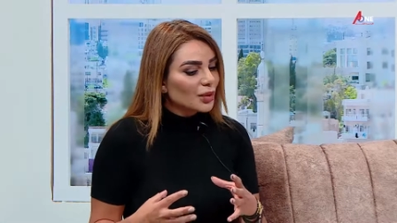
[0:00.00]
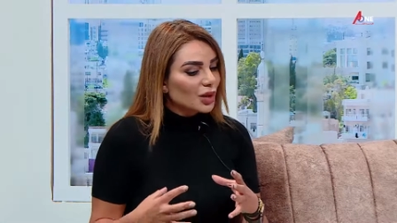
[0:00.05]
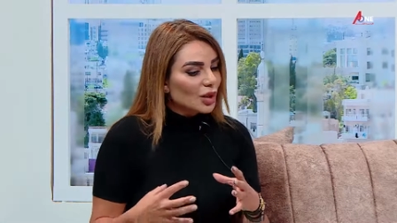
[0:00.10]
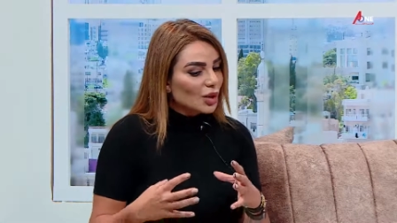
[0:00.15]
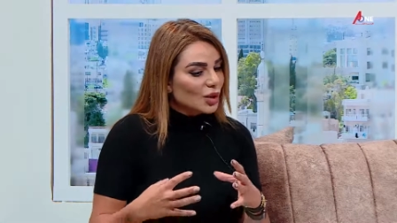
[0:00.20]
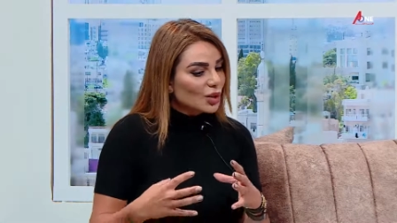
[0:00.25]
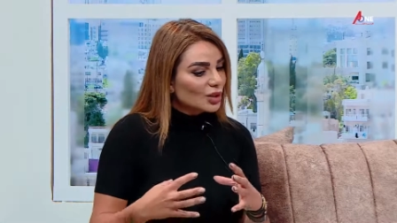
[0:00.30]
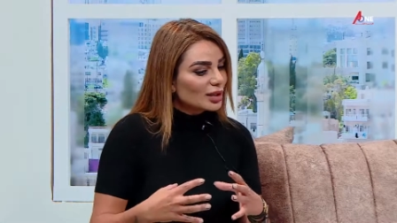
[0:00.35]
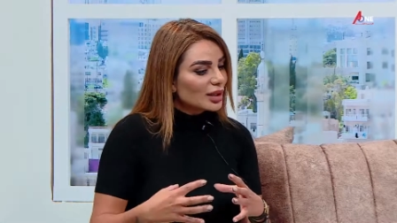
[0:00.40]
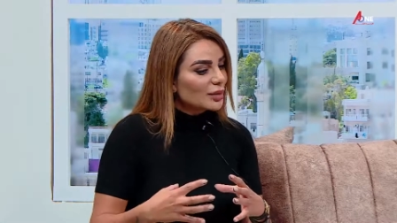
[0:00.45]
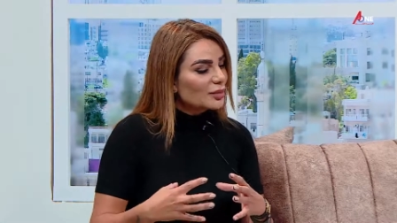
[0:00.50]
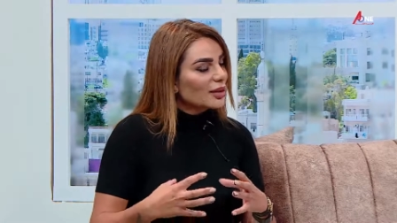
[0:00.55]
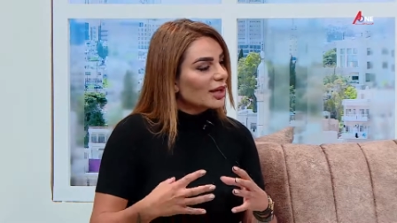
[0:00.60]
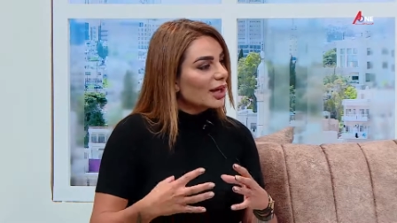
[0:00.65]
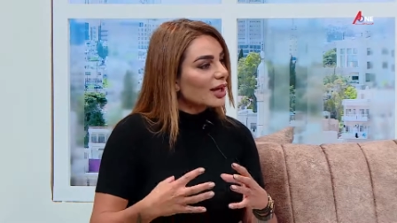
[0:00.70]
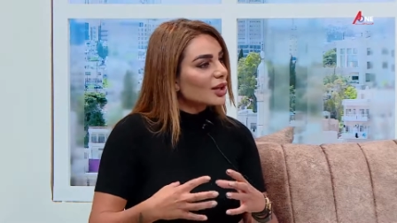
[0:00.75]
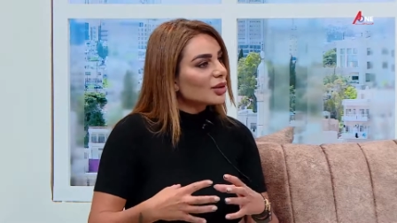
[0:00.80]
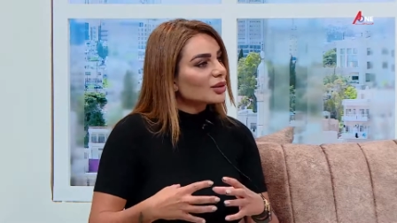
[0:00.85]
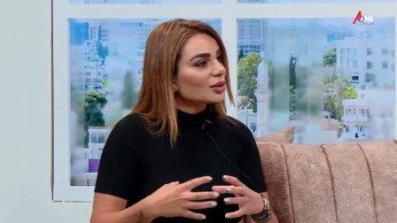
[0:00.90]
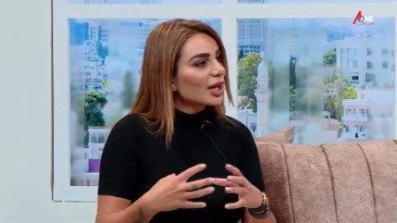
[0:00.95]
هون
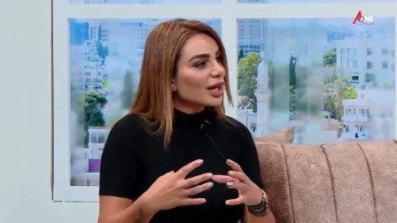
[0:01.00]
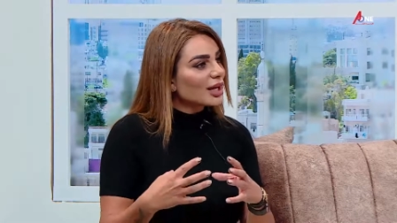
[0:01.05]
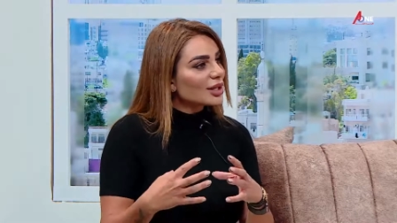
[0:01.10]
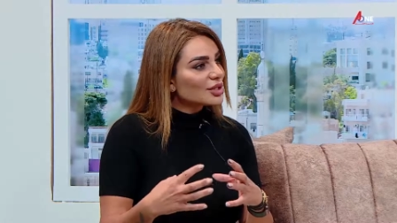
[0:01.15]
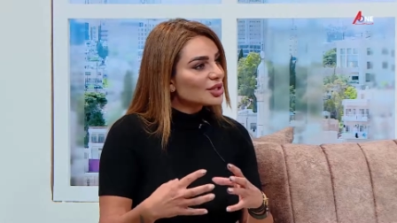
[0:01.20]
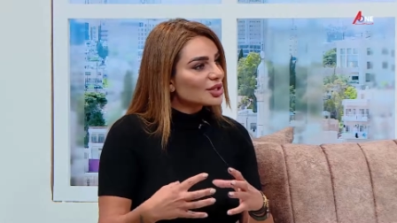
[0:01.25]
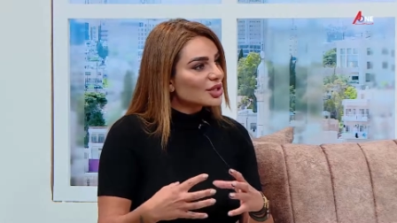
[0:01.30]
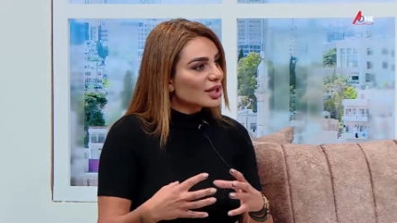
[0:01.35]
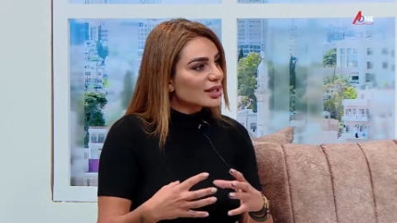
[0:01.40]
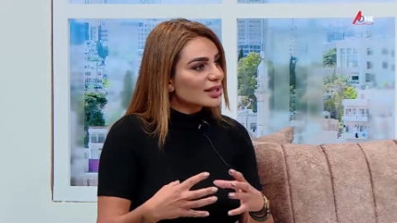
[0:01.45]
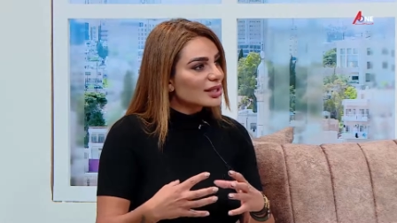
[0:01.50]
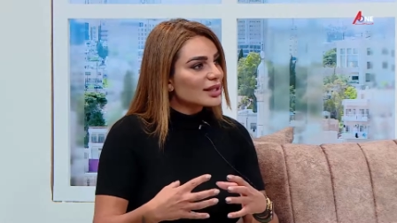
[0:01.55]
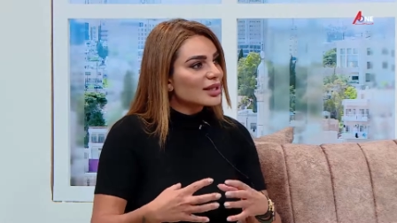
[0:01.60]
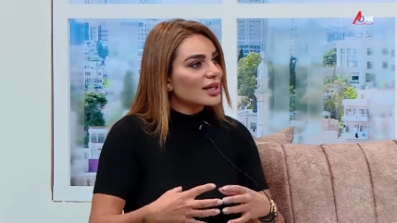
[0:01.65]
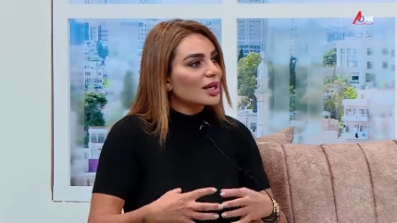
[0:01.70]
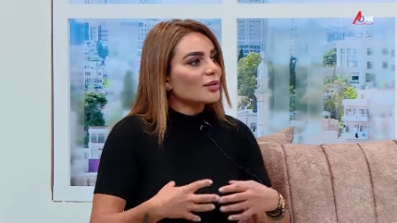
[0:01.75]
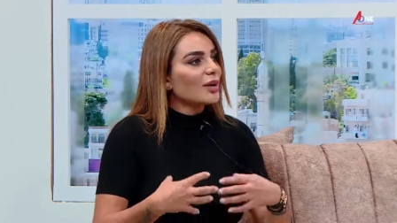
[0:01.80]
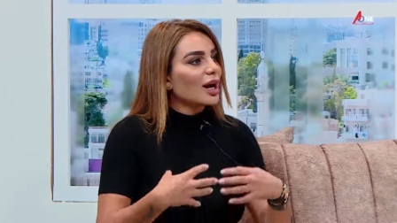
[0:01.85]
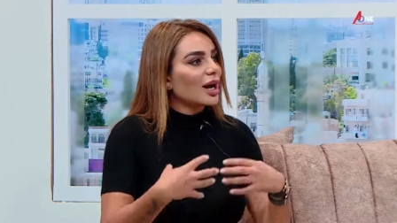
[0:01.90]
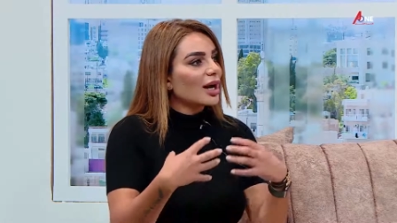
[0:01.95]
بياخذ هاي
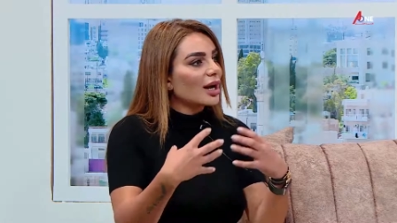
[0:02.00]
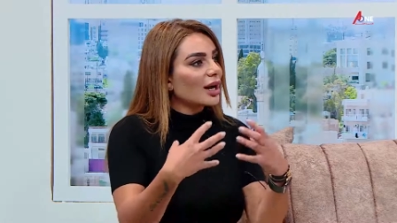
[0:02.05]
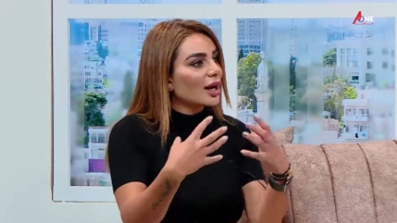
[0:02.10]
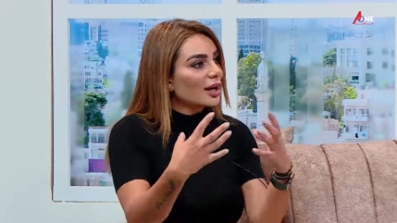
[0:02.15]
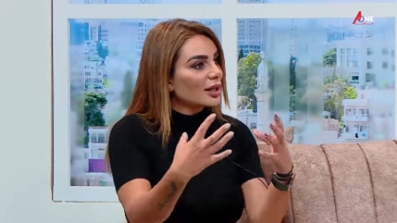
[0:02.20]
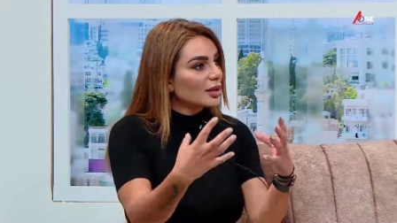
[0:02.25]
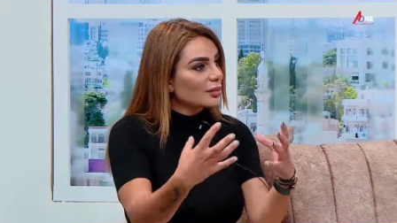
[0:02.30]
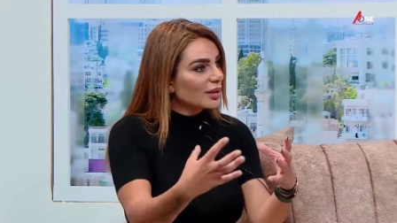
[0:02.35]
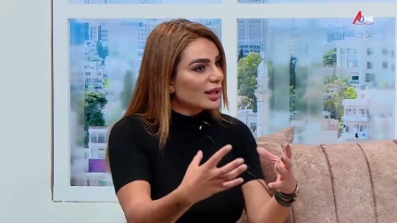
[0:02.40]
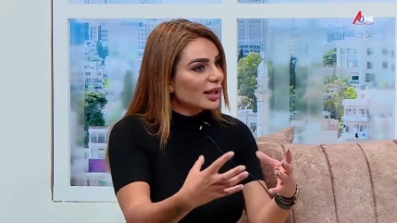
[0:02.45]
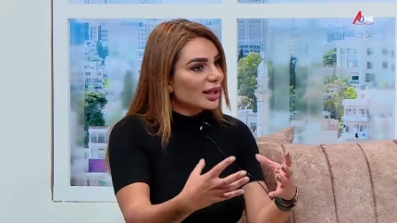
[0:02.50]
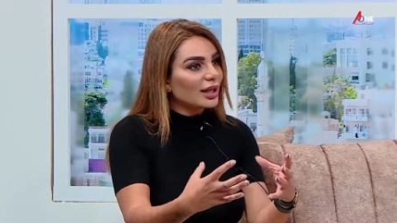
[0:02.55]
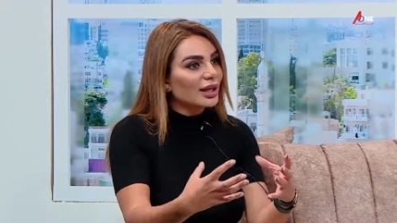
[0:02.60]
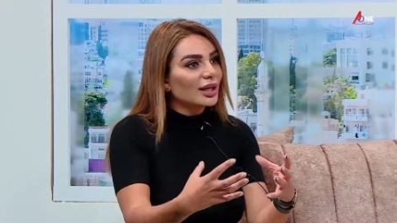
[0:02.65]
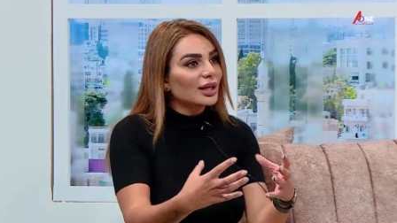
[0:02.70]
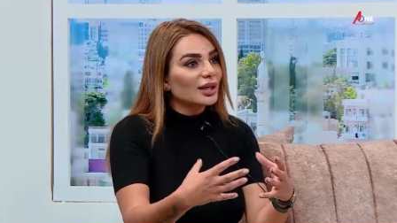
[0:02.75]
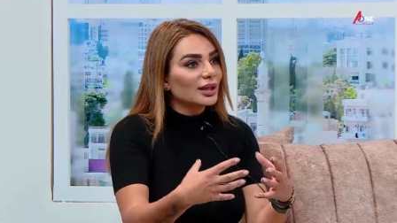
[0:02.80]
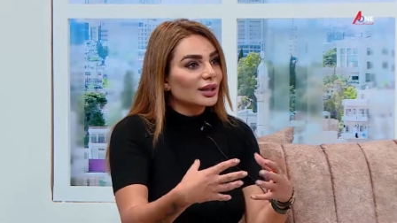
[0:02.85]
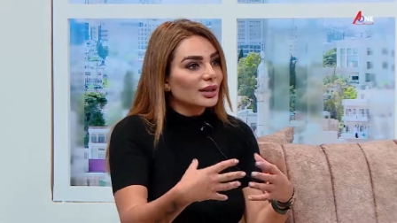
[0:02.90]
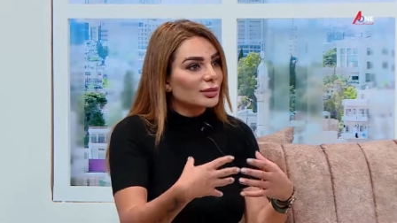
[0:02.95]
الشخصيه معاه على
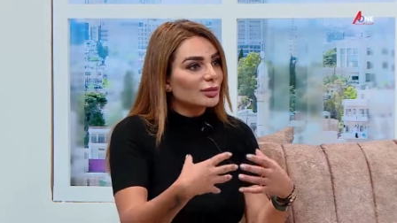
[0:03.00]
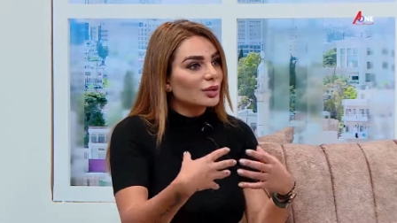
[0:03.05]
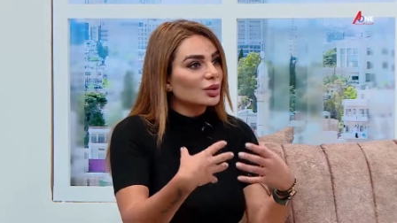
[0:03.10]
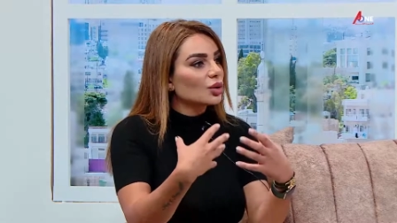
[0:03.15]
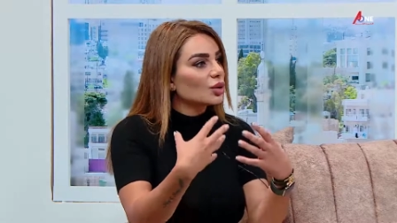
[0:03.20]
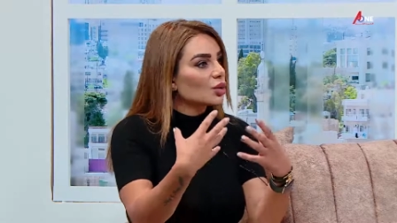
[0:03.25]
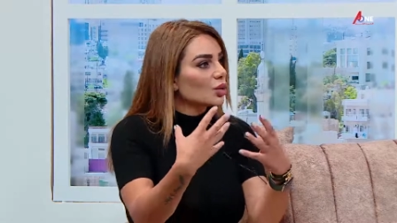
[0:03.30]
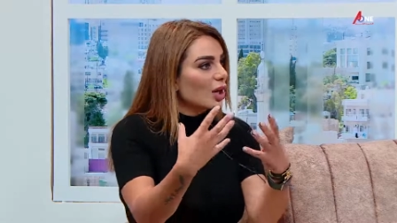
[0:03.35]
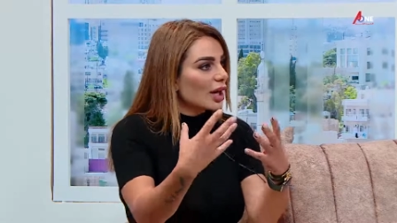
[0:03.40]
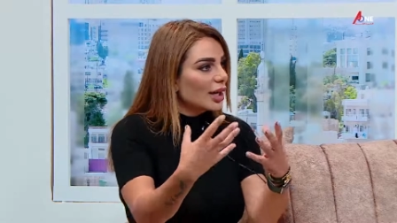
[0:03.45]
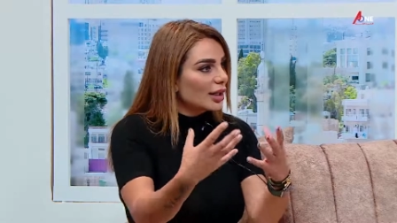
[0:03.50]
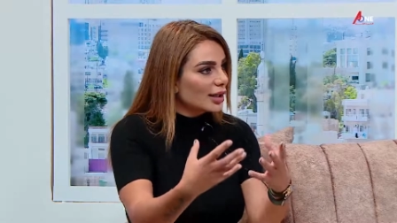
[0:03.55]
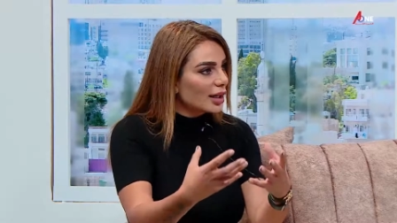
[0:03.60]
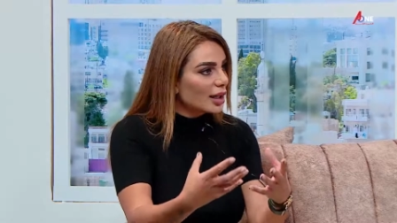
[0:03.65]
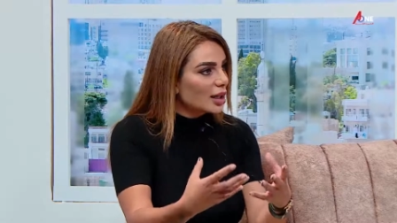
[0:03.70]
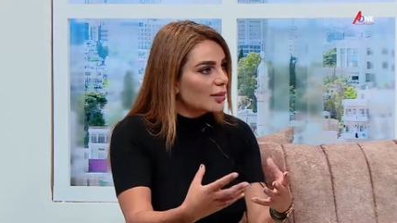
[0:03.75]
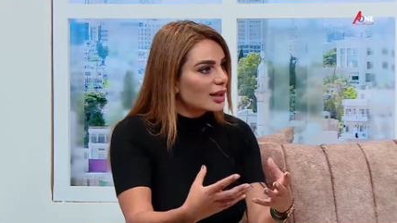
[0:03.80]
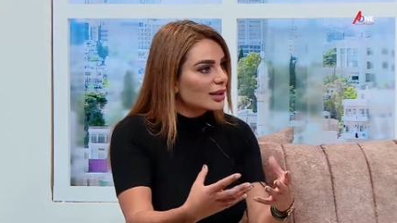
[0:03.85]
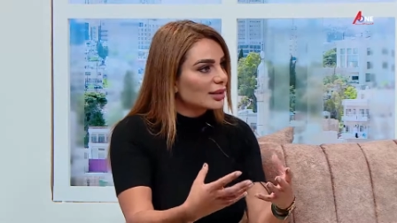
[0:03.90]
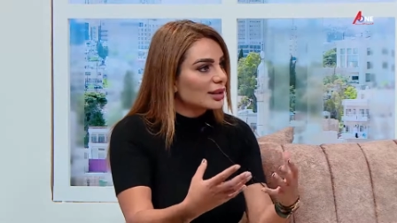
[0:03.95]
البيئه اللي بده يروح
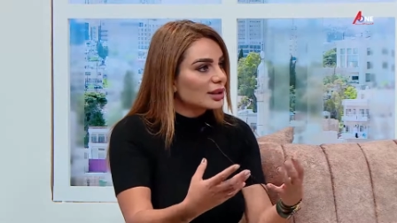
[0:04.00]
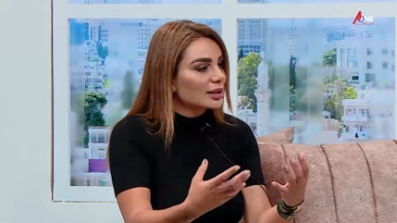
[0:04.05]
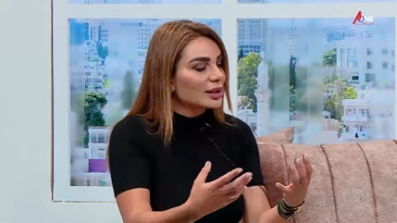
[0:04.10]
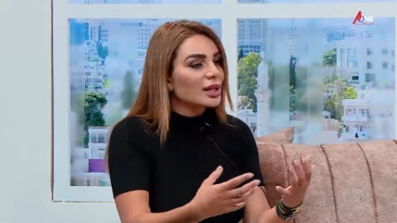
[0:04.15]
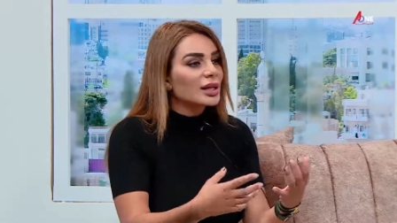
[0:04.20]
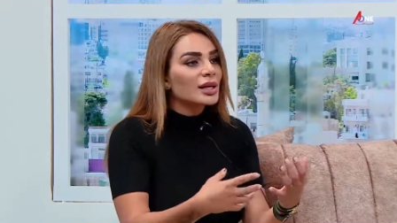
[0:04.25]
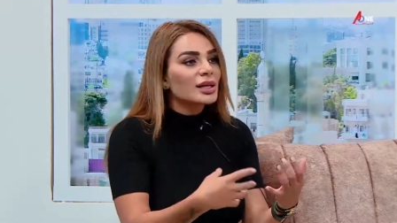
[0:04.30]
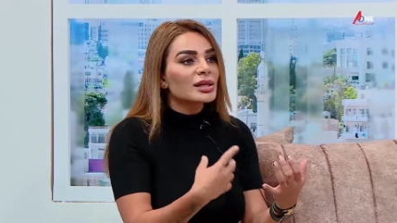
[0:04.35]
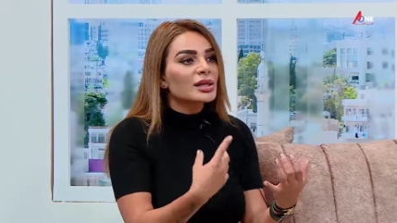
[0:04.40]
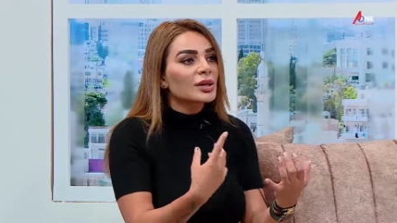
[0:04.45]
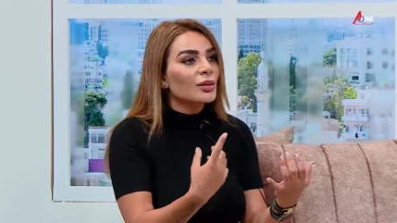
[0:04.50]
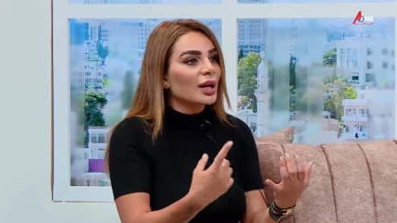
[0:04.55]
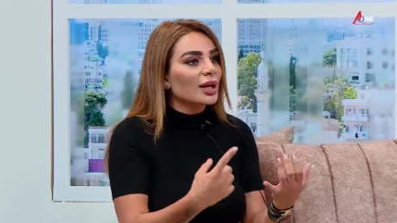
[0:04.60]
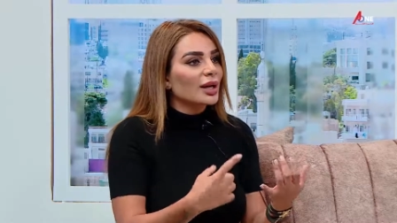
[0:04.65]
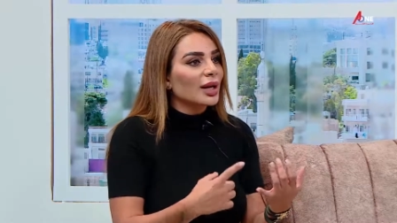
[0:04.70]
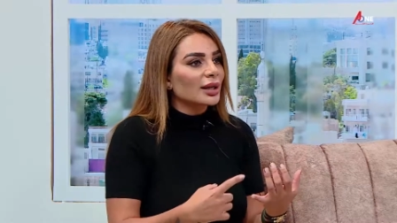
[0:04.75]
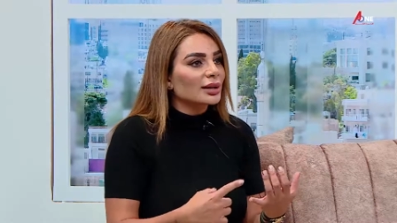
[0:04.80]
عليها بعدين سواء صحيح.